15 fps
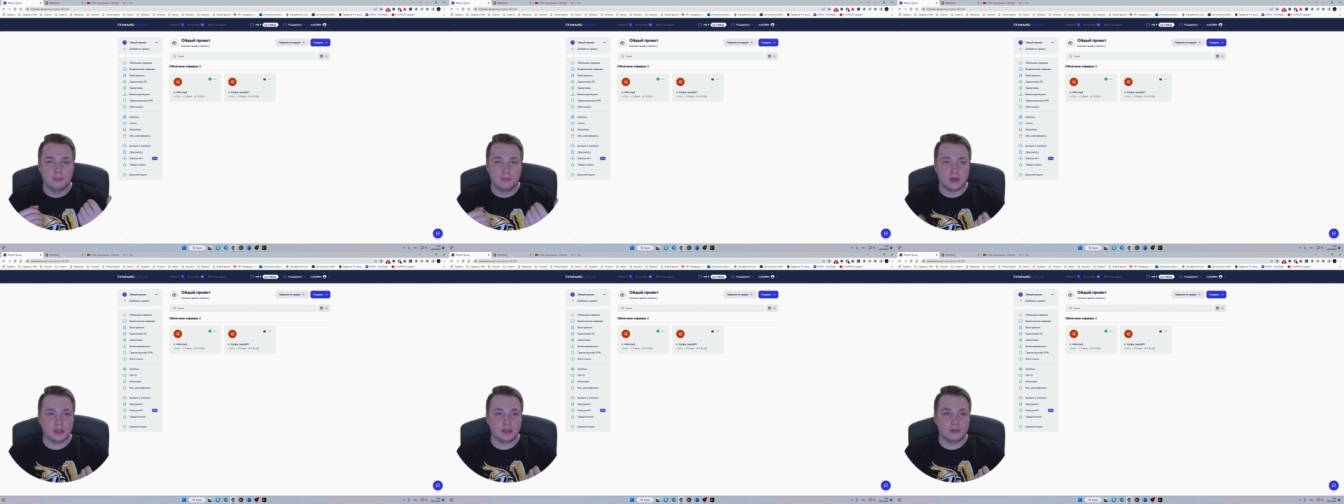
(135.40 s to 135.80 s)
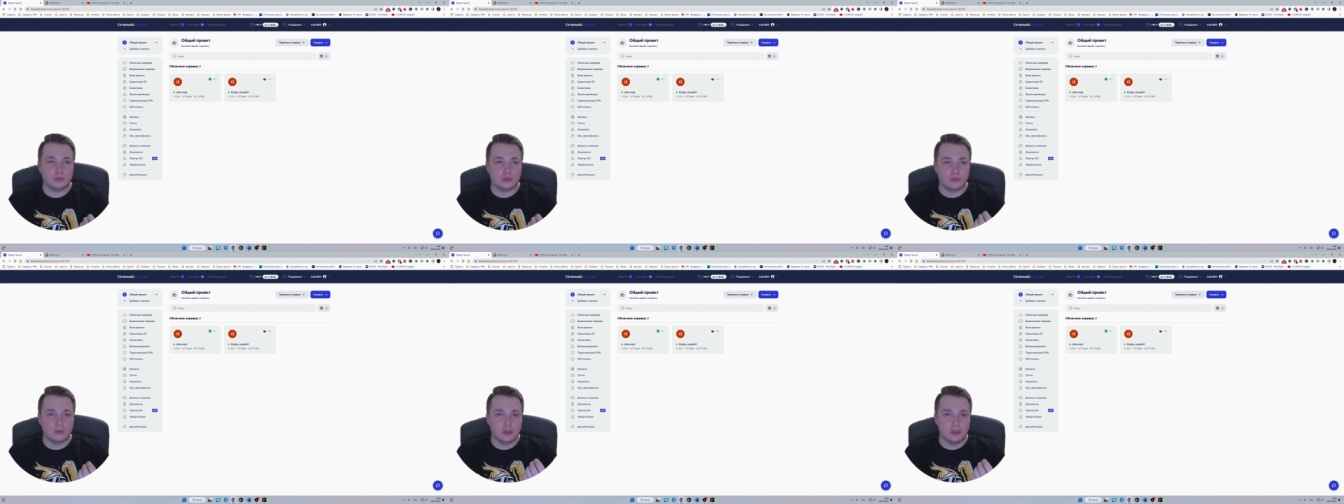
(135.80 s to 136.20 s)

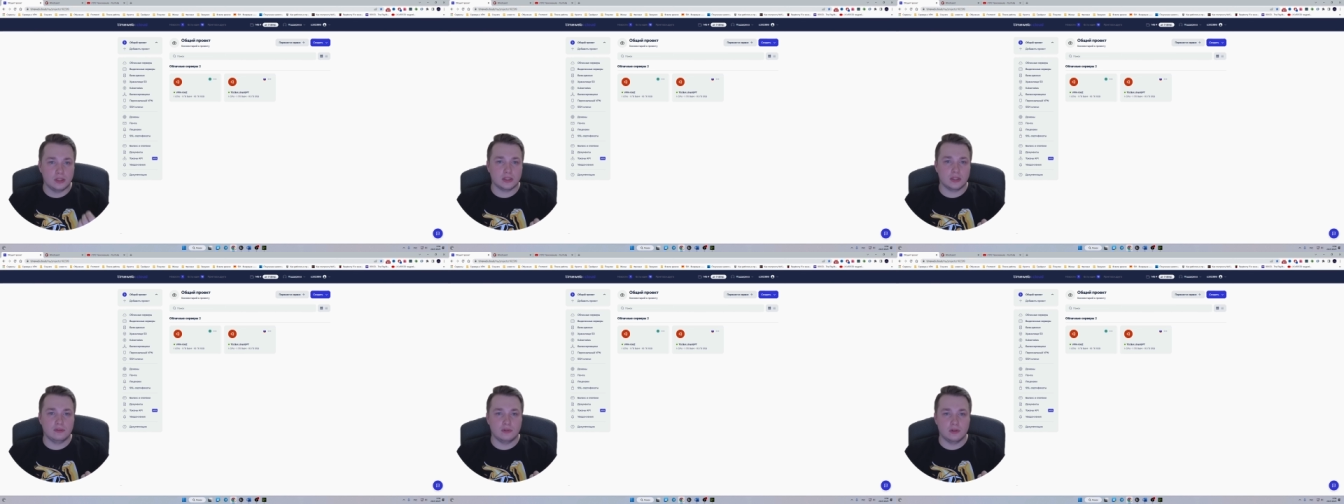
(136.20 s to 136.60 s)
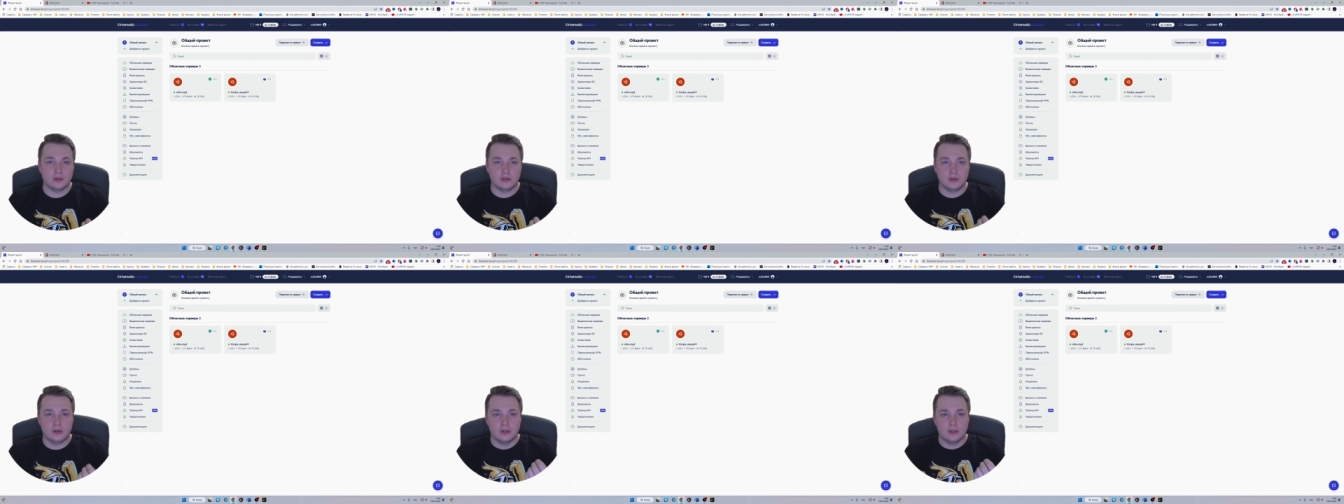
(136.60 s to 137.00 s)
Поэтому, если
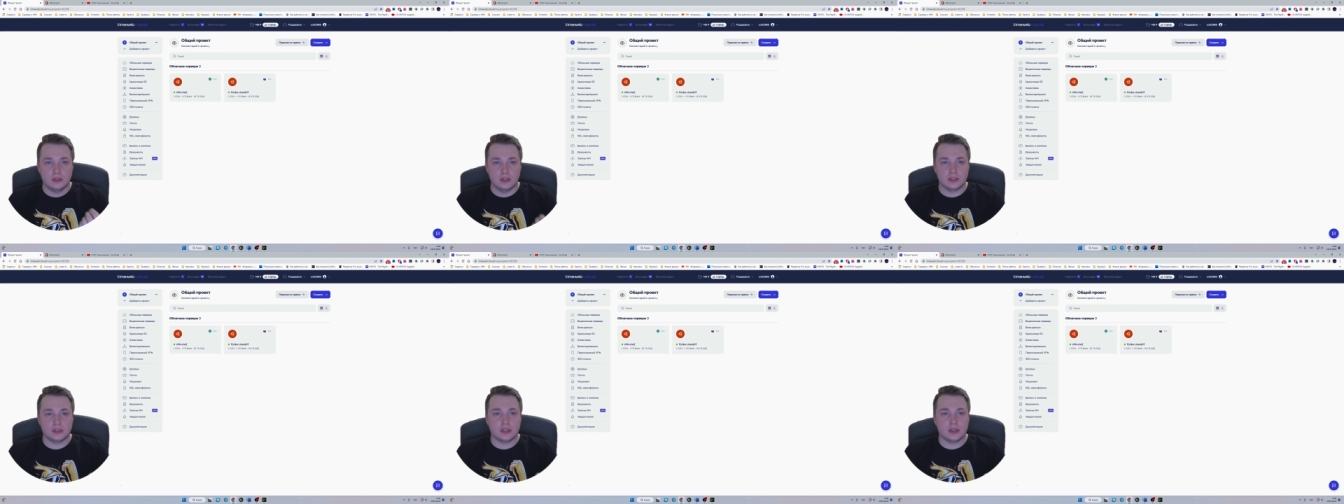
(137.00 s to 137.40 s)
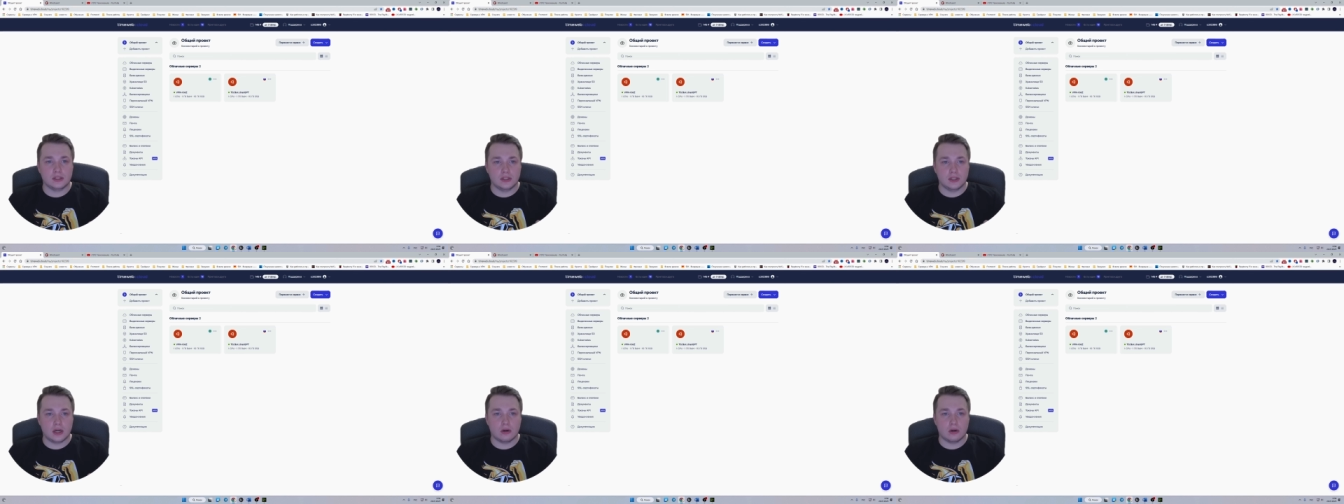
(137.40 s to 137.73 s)
вы не знаете,